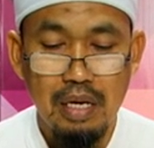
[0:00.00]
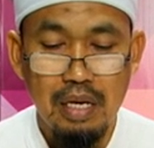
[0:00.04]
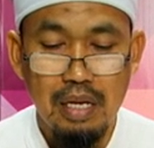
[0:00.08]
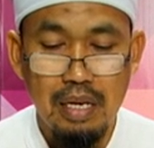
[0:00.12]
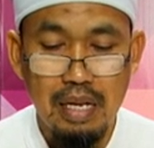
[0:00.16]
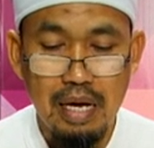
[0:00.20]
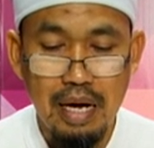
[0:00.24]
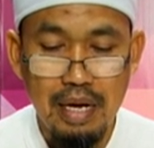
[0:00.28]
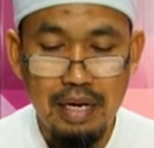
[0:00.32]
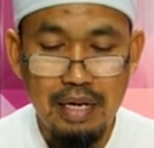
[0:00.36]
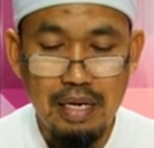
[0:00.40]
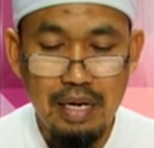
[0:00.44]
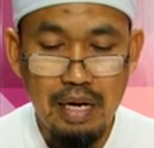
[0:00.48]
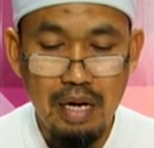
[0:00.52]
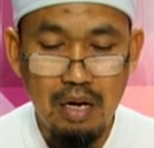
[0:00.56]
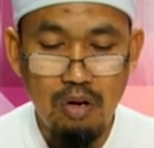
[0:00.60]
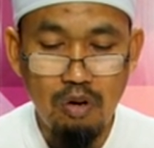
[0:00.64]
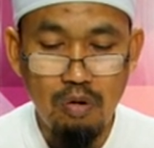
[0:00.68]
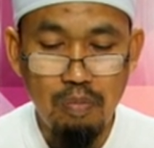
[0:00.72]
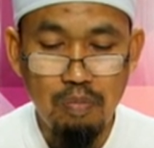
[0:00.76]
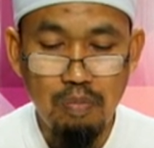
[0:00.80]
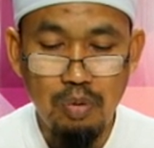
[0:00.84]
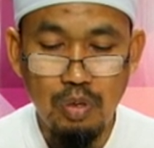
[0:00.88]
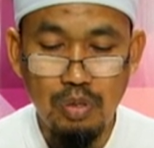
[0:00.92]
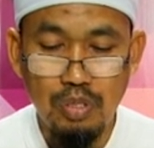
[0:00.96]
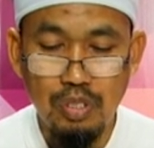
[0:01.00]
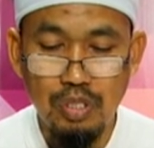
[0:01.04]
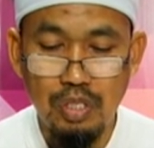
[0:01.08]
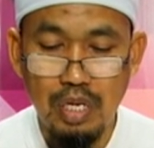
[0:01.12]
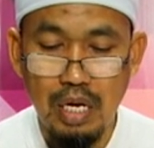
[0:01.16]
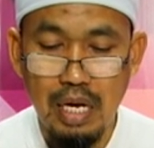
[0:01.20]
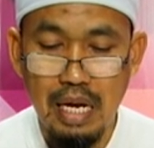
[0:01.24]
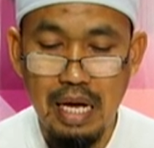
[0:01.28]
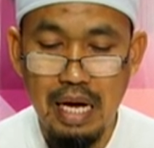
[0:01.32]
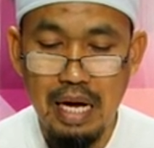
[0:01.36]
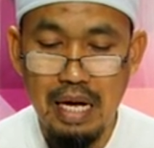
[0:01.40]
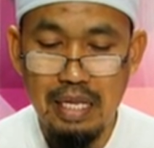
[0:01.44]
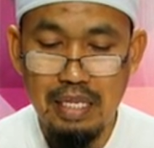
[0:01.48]
และอันนะลุบบุสศ
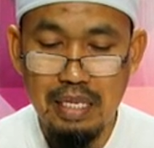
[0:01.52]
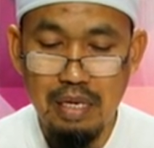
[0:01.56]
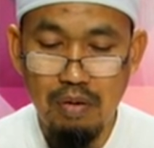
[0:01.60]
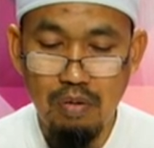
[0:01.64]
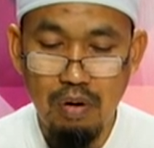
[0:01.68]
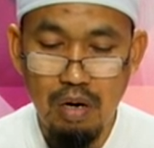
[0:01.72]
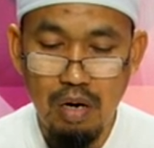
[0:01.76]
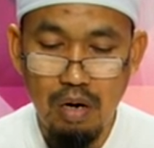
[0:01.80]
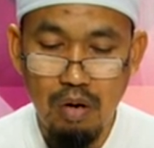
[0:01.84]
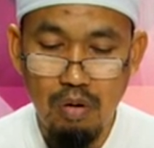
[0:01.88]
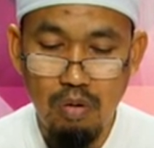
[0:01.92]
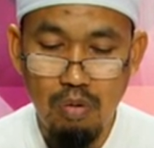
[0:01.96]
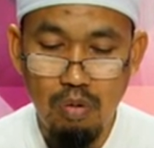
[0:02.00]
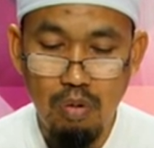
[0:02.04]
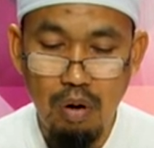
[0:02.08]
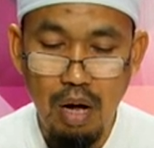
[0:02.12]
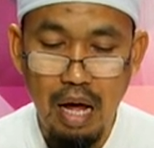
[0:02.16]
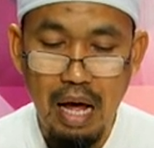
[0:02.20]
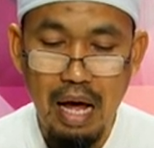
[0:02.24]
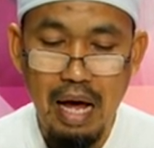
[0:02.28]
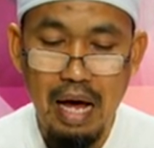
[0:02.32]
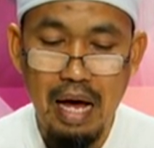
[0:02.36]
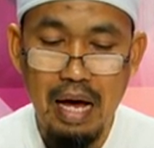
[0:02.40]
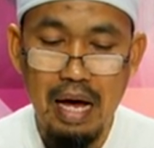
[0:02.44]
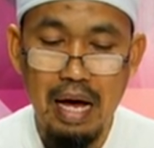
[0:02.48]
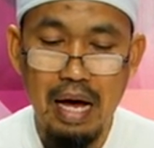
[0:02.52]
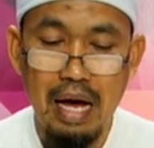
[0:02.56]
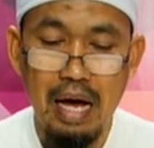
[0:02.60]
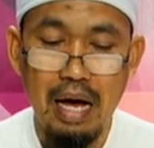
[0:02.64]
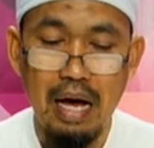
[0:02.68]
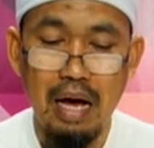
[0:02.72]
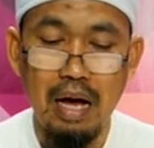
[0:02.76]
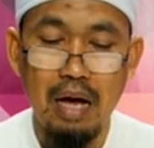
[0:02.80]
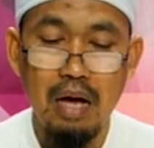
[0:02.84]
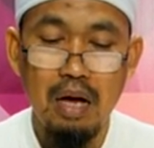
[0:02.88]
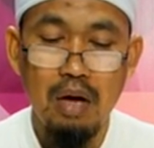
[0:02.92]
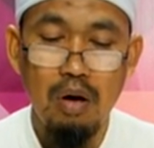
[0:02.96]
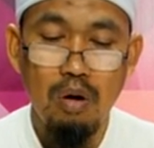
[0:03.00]
อลาติวะรูฮะฮา
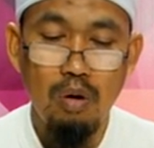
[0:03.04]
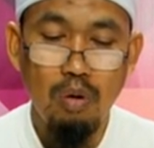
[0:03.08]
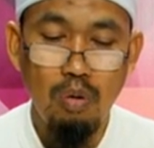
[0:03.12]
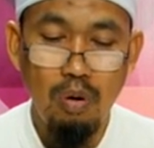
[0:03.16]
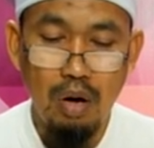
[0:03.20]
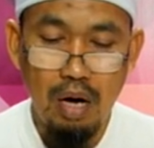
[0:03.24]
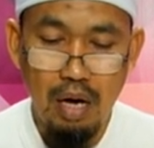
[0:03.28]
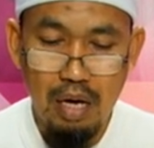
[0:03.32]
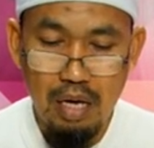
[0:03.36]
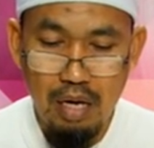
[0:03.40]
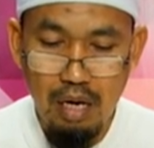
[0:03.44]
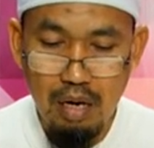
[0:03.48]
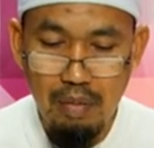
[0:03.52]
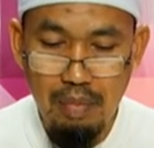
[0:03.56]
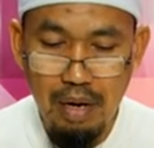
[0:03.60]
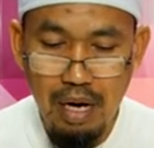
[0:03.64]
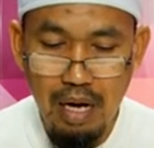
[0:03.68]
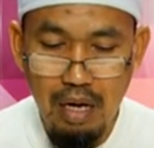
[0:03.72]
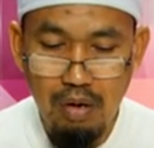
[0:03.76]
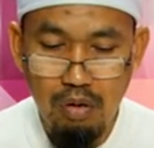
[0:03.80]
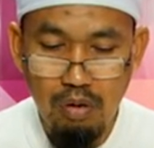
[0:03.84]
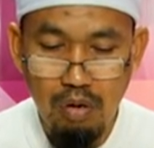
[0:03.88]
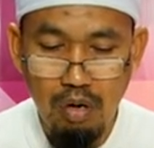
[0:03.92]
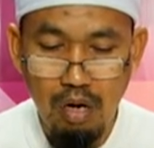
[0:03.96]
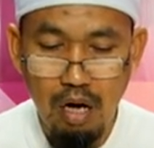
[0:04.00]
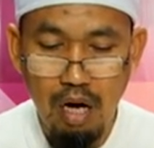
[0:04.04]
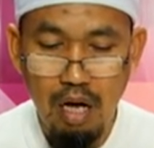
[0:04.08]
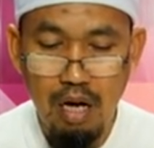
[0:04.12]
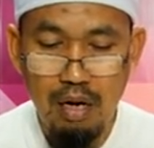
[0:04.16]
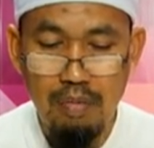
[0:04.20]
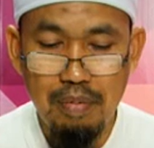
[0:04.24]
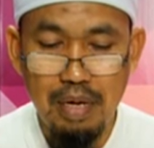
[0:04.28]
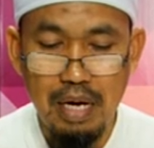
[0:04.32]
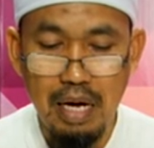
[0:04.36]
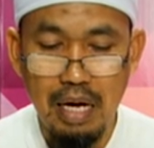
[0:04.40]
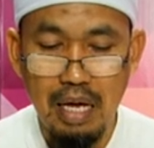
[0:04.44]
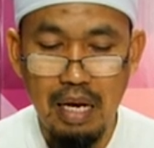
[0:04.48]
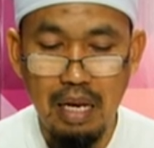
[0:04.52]
ฮุวะอิกบาลุลกัล
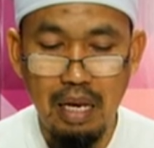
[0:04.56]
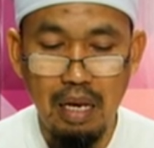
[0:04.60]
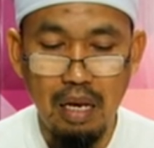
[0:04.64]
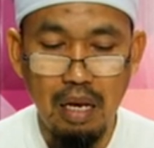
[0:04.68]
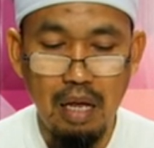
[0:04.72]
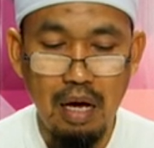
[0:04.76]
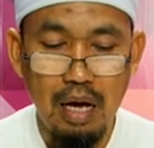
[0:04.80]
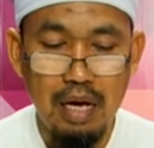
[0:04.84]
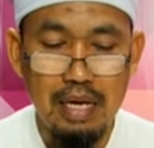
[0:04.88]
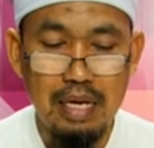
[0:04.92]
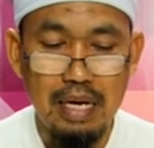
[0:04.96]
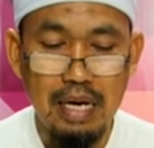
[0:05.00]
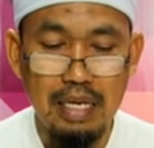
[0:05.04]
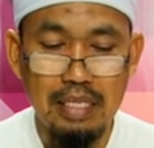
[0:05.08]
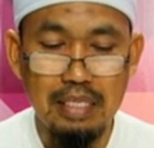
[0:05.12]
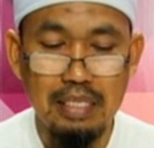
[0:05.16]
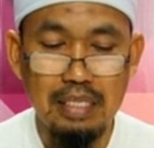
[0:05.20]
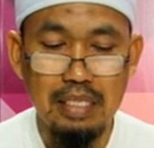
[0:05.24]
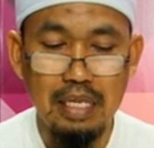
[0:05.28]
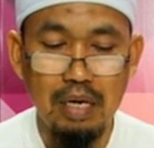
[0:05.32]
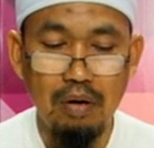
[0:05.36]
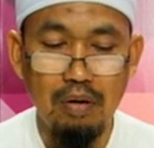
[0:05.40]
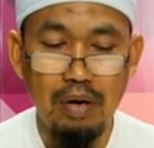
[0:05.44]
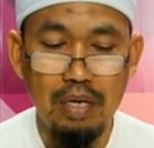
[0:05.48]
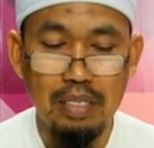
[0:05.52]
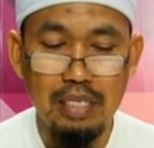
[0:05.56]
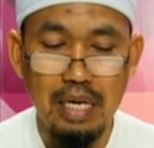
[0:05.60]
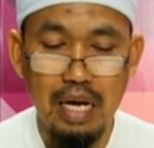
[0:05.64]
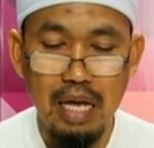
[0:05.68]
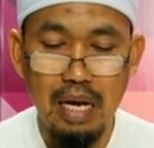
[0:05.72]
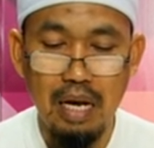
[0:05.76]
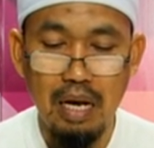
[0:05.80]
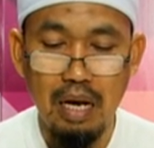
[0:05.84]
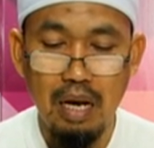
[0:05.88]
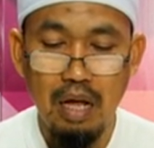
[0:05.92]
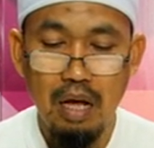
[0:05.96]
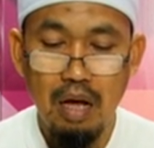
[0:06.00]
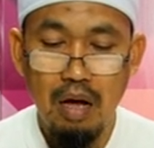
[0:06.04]
บิอะลัลลอฮิอัซซะวะญั
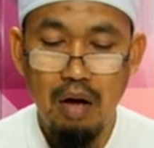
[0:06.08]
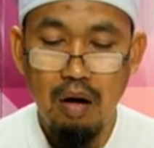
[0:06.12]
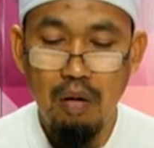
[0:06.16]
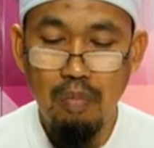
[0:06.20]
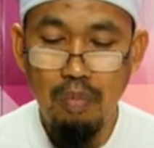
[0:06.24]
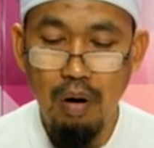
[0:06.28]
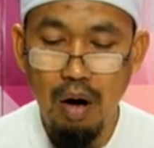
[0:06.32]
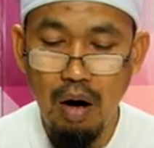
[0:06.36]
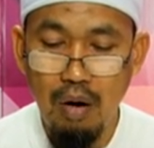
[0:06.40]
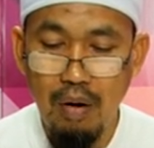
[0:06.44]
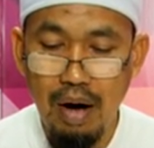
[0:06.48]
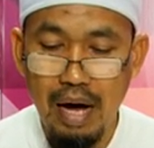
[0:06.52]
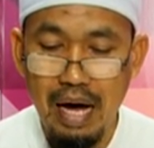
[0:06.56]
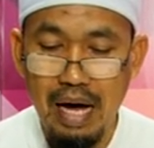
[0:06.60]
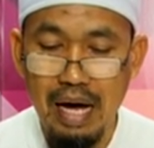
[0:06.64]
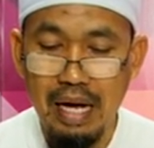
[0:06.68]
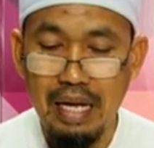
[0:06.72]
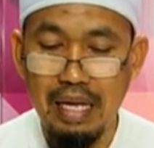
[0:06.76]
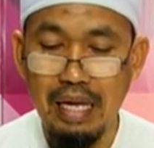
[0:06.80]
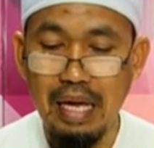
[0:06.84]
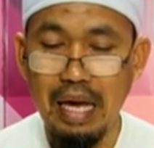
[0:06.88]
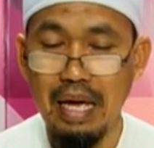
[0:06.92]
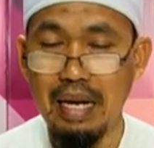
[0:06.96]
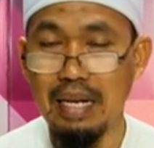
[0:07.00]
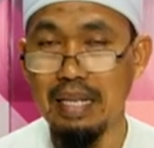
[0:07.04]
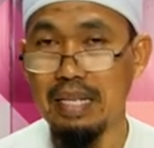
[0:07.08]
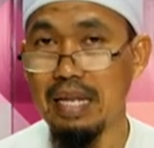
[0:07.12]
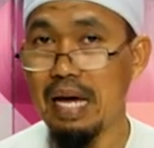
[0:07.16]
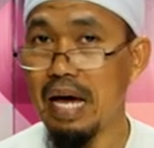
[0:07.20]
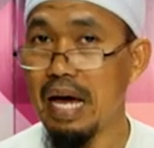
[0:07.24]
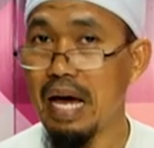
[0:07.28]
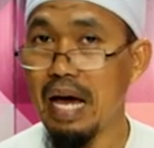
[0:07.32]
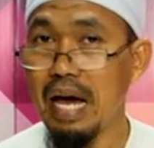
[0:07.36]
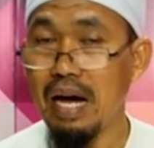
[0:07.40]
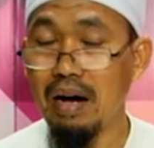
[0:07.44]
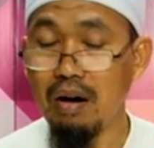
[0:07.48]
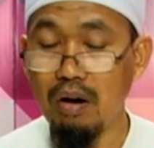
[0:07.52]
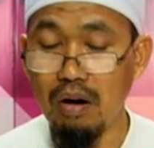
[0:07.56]
ลเพราะว่าแก่น
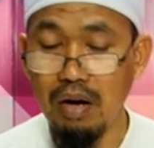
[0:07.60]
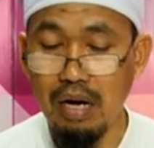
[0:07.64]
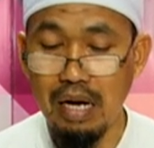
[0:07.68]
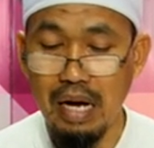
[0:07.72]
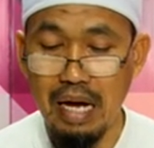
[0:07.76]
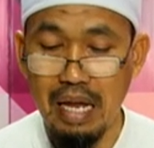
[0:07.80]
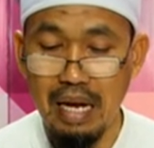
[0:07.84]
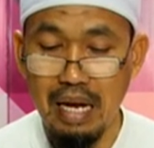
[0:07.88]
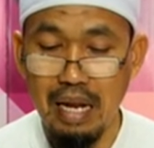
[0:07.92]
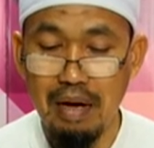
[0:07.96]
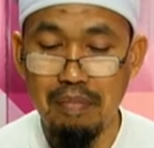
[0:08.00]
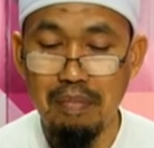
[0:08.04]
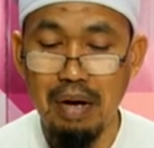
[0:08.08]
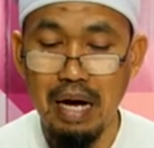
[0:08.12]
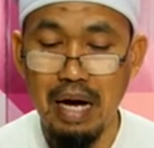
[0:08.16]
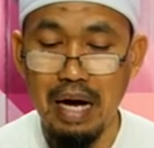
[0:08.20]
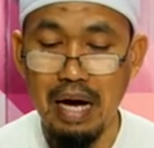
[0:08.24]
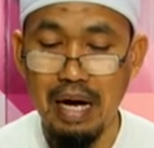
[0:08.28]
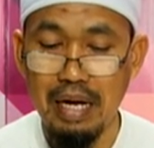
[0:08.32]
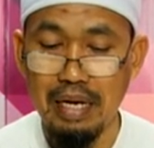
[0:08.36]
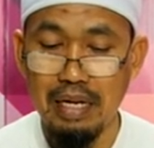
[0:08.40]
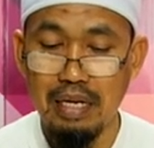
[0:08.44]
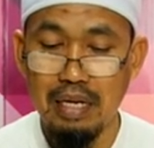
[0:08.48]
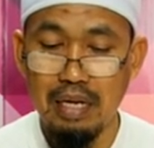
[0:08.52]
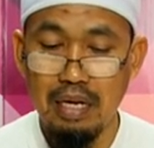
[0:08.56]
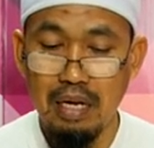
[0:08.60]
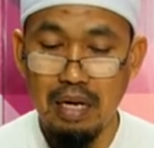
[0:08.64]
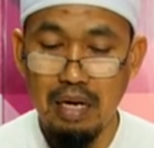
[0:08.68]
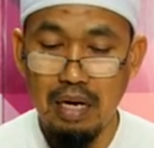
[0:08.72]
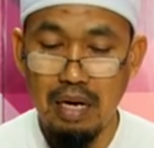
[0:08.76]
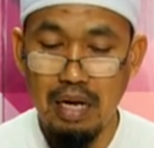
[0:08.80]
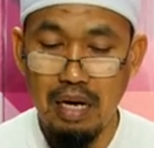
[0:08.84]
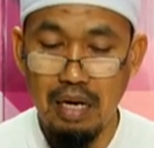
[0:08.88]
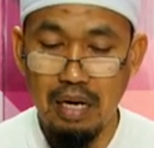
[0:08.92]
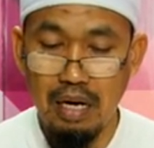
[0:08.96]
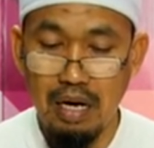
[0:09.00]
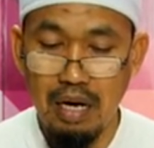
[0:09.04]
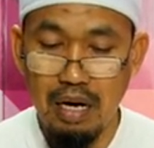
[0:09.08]
แท้ของการละหมาด
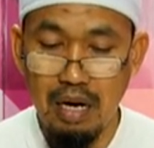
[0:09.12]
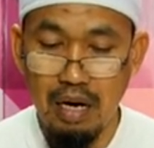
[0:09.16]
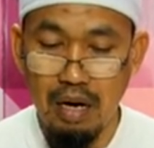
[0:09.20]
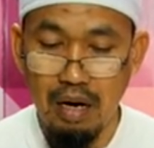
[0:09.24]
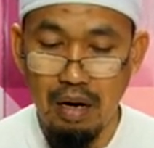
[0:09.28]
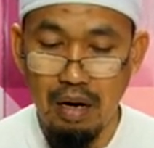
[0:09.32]
แล้วก็